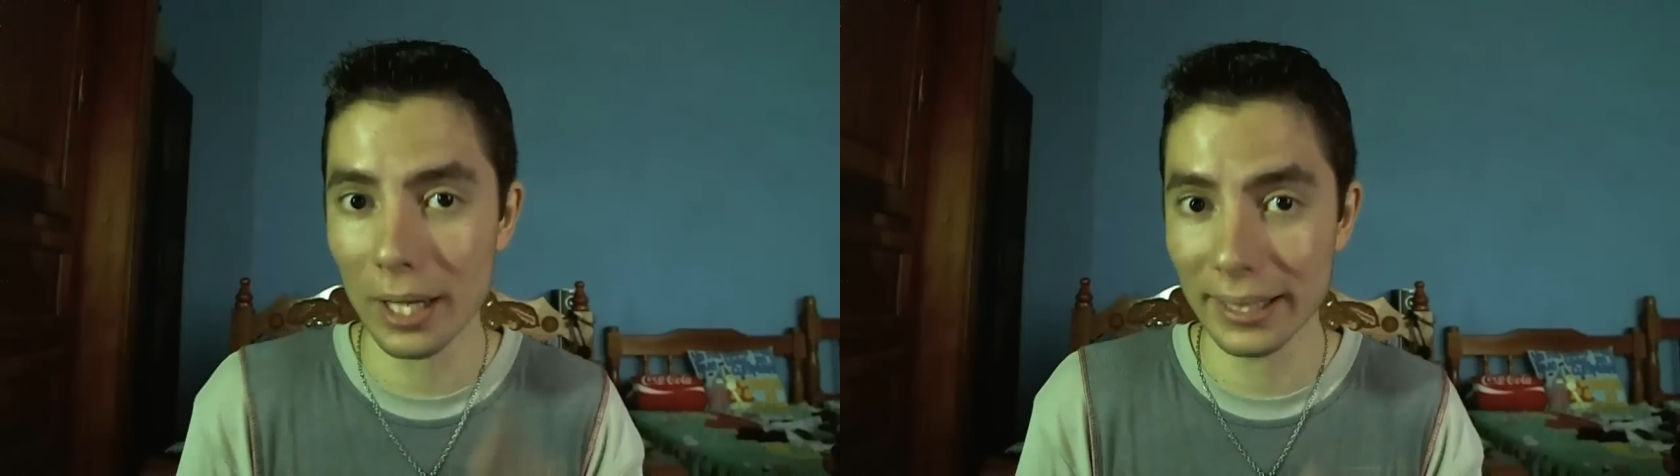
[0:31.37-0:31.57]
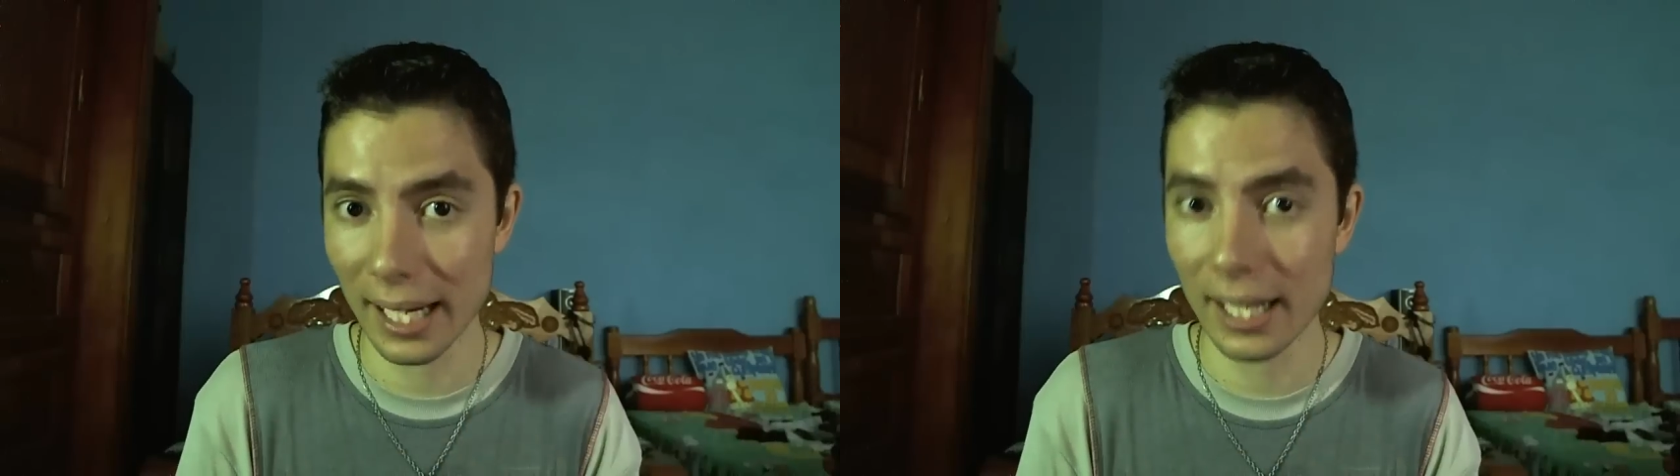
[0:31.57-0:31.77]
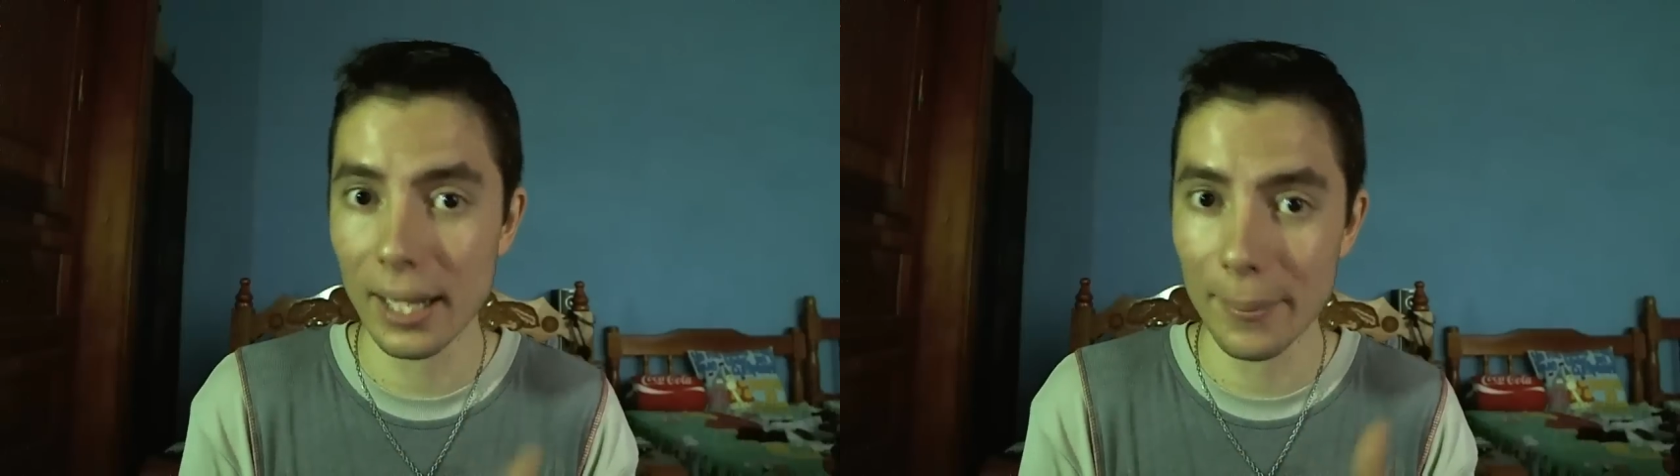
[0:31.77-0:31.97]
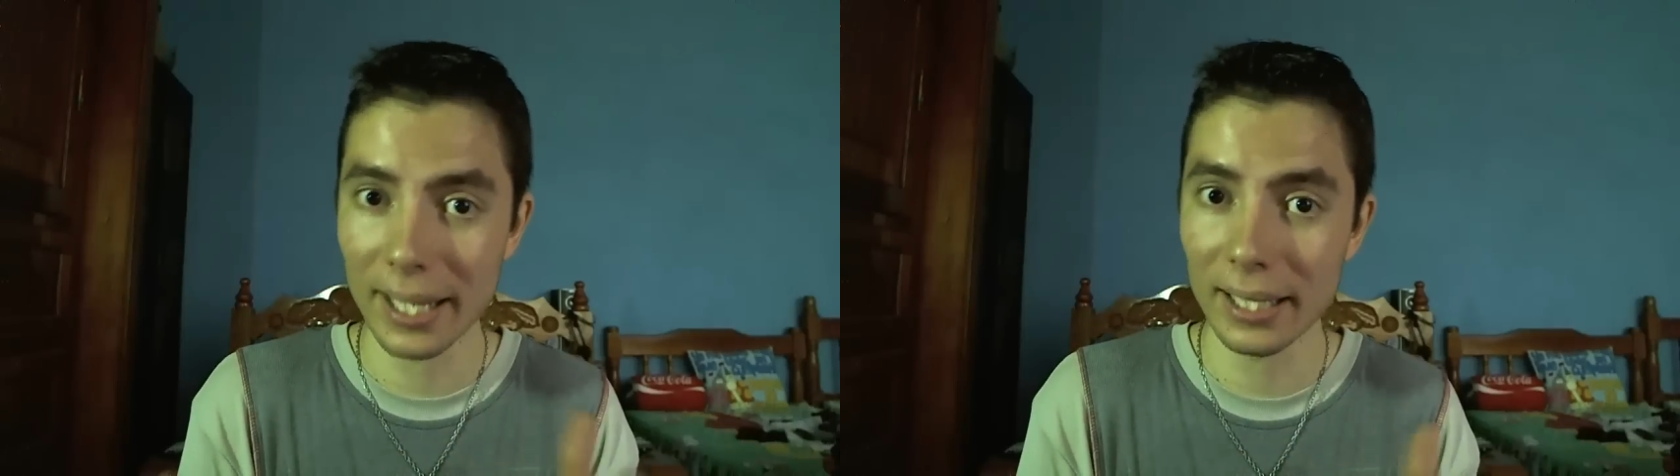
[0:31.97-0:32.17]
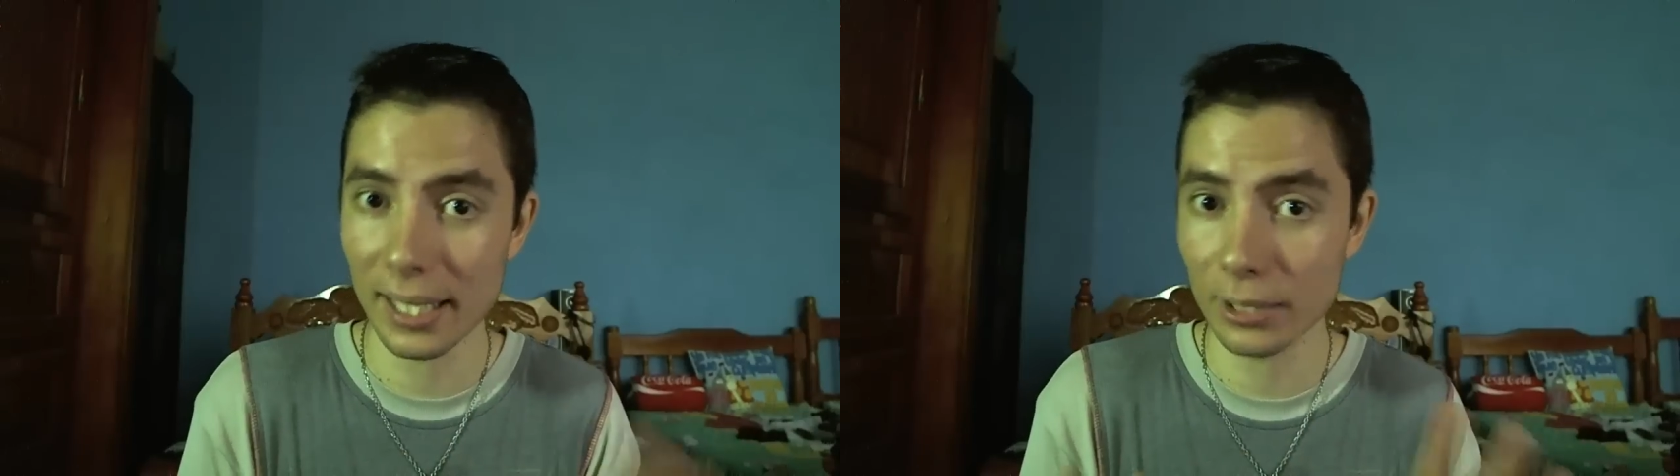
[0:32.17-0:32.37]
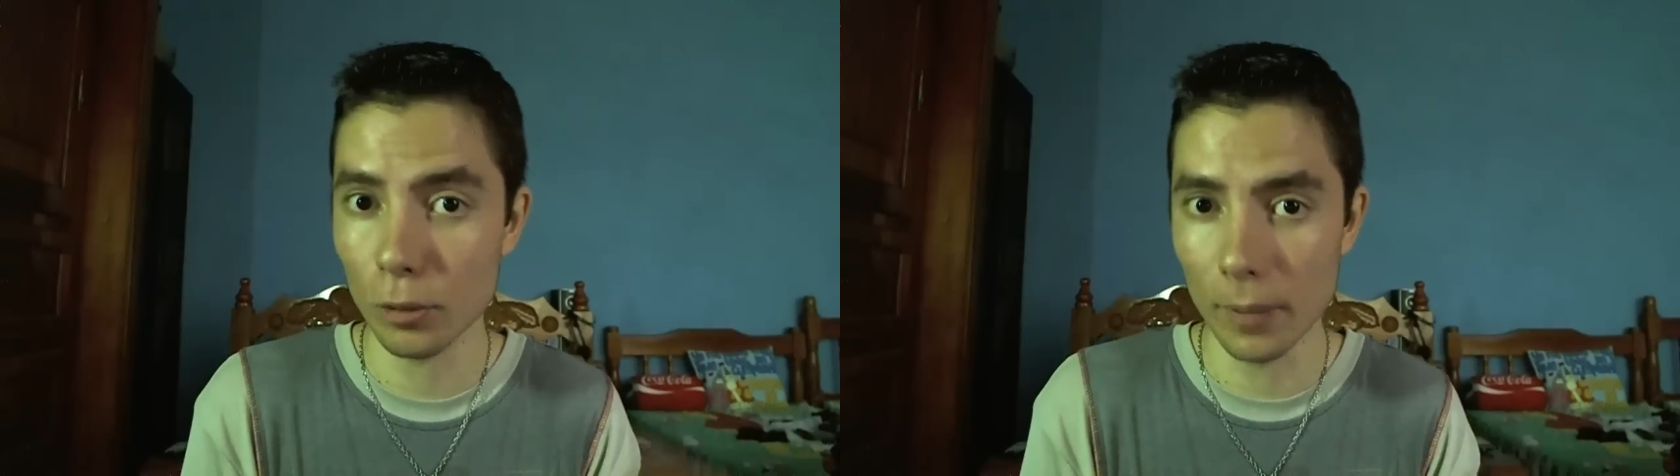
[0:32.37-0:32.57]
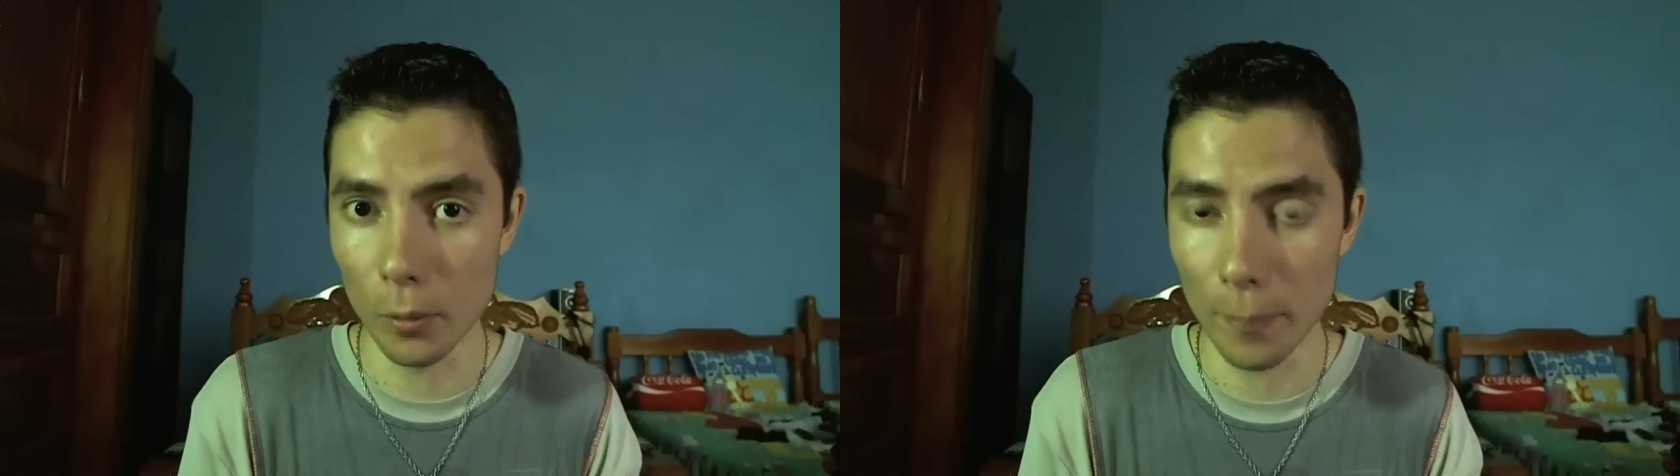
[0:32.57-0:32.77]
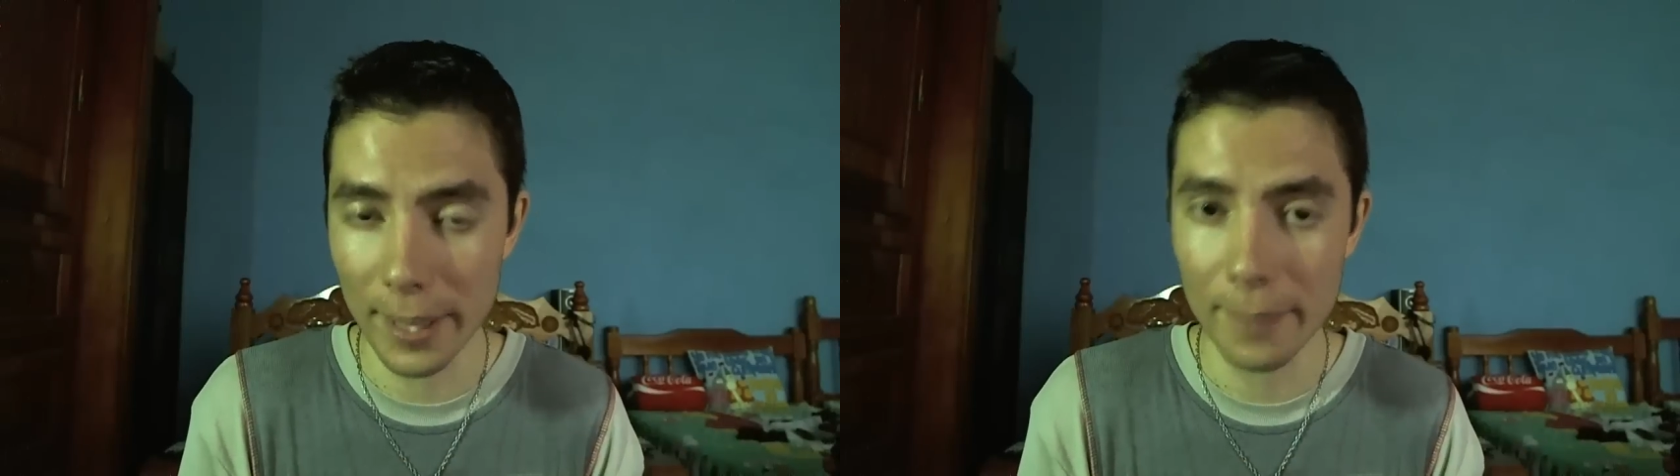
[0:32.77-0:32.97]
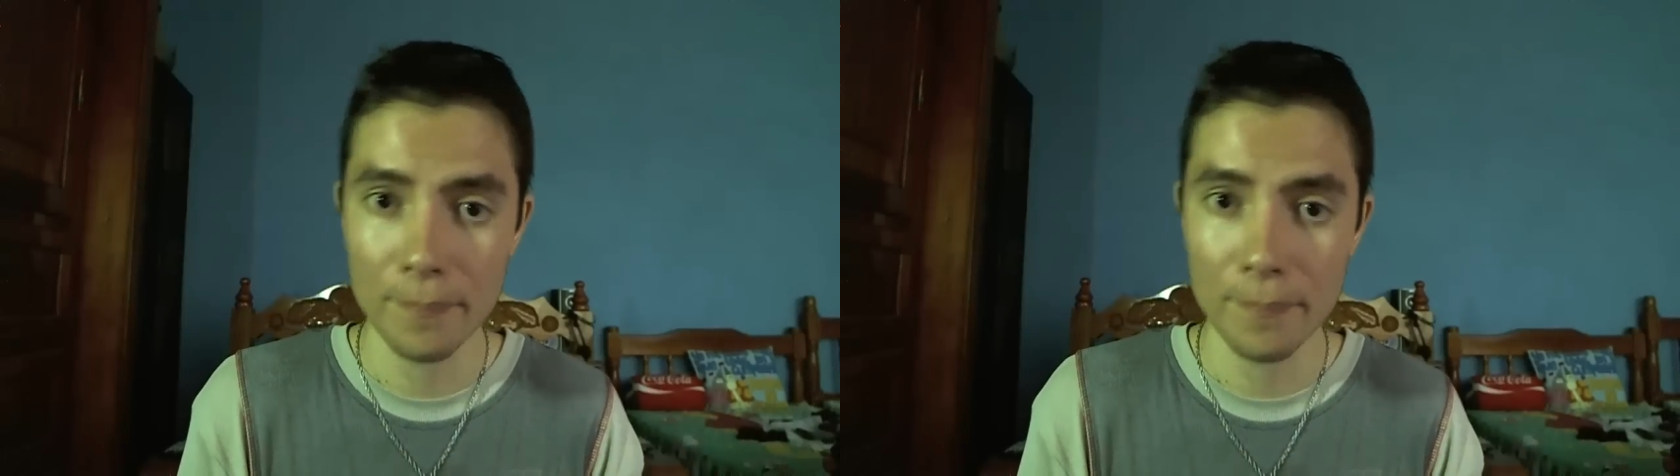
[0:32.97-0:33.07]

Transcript: canal Rame Cadenas WP.